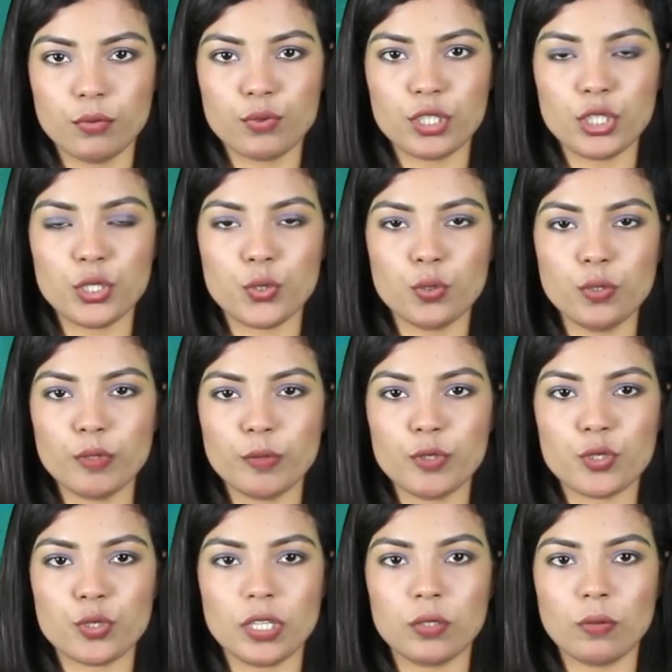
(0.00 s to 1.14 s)
উনত্রিশ জুন
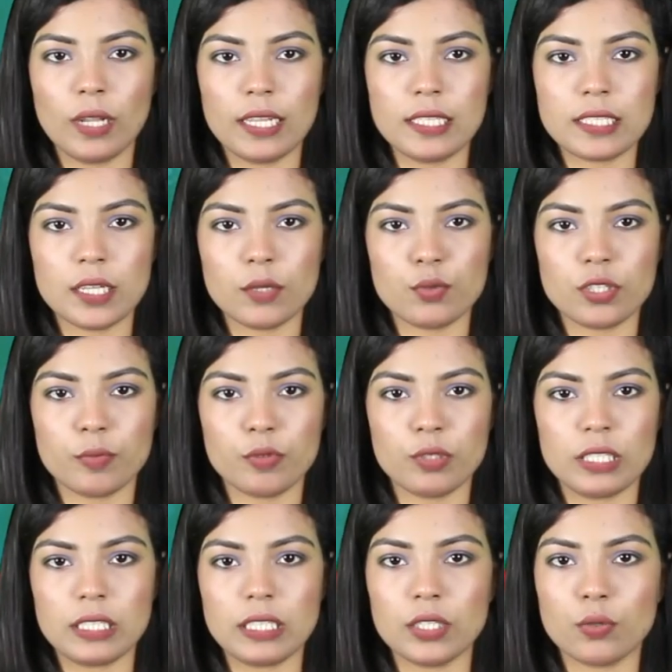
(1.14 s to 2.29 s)
পবিত্র উল আজহা
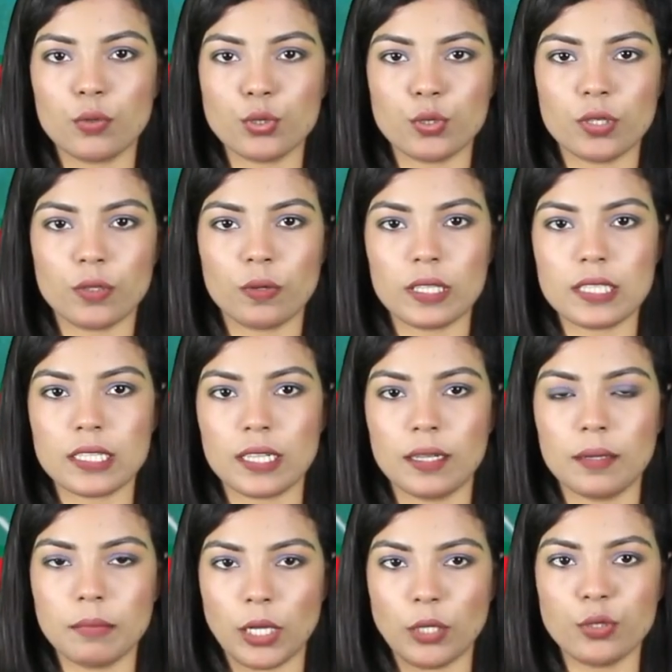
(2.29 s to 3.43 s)
উদযাপনের দিন ঘোষণা করেছে
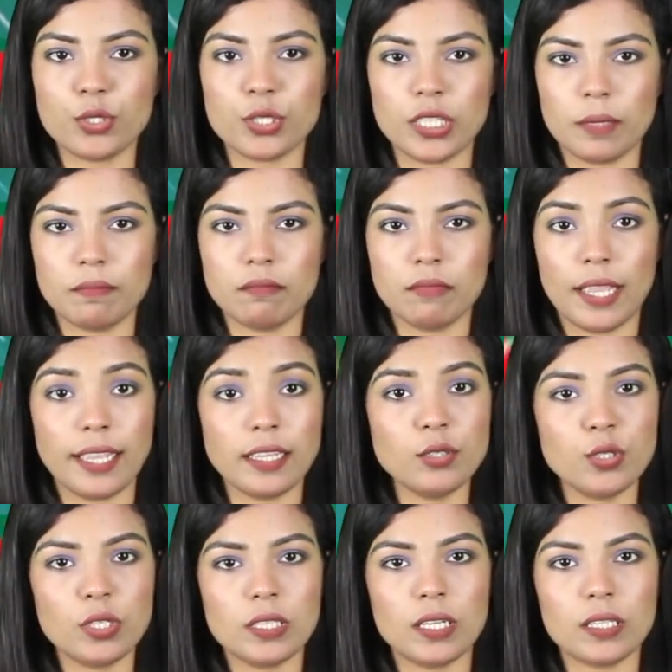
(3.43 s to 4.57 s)
মালয়েশিয়া একই
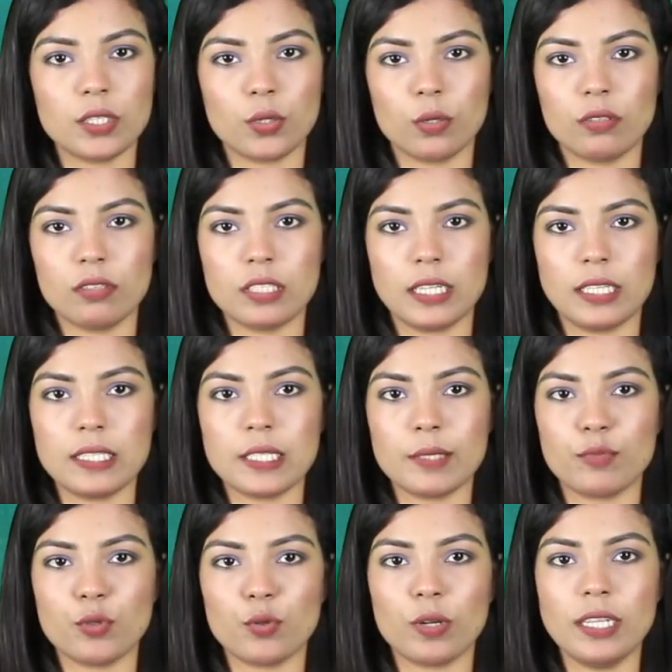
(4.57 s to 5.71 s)
সিদ্ধান্তের কথা জানিয়েছে
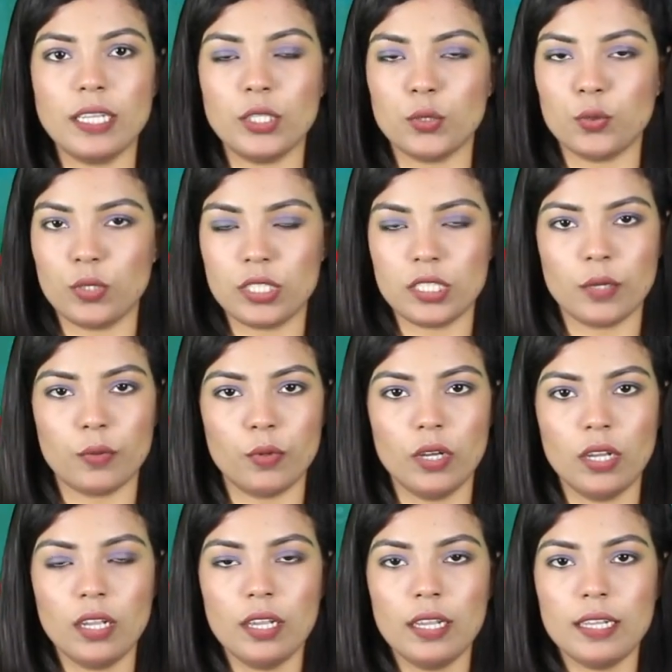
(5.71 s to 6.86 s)
ব্রুনাই ইন্দোনেশিয়াও
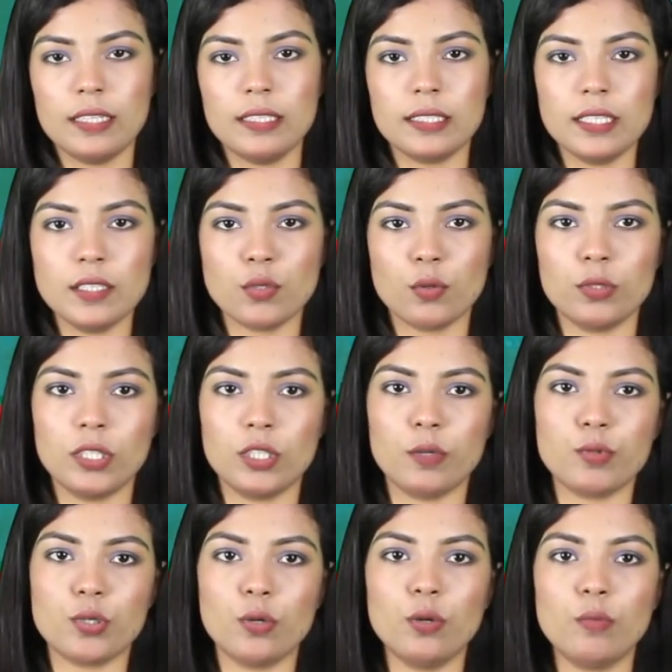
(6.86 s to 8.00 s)
এদিকে সৌদি
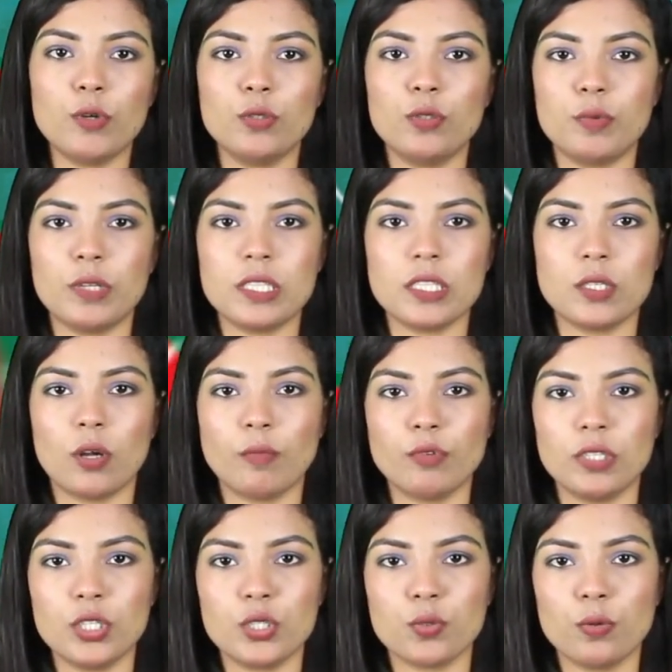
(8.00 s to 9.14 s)
আরব সহ মধ্যপ্রাচ্যের
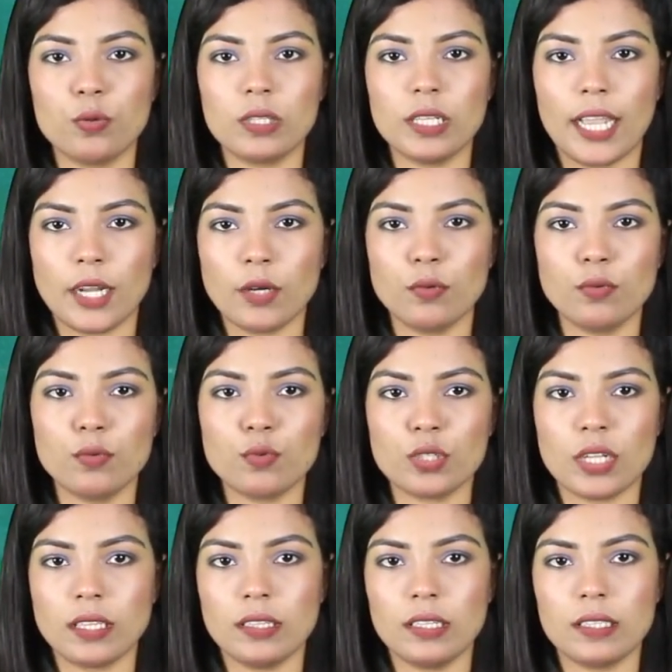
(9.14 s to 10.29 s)
অপর দেশগুলোতে এখনও
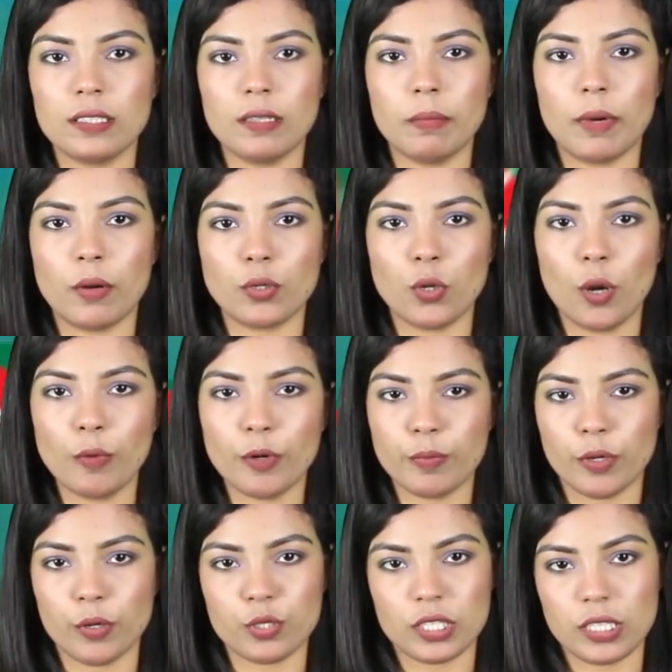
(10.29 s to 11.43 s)
চাঁদ দেখতে পাওয়ার খবর
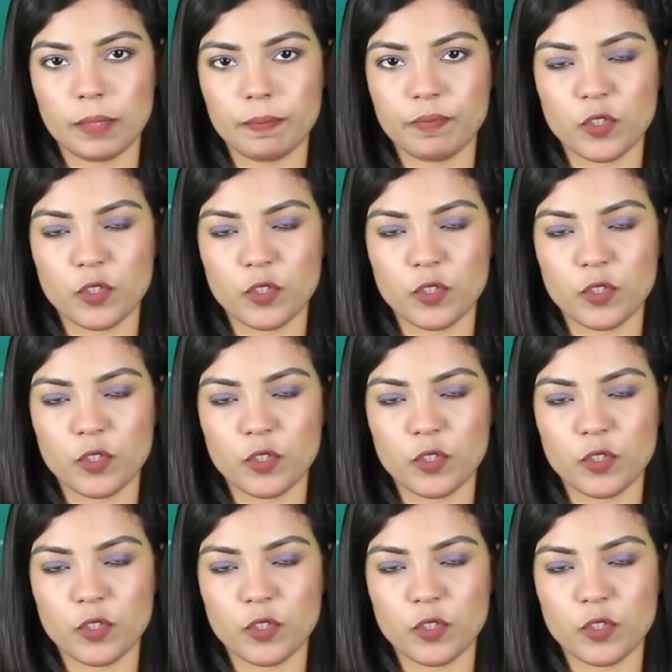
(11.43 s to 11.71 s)
পাওয়া যায়নি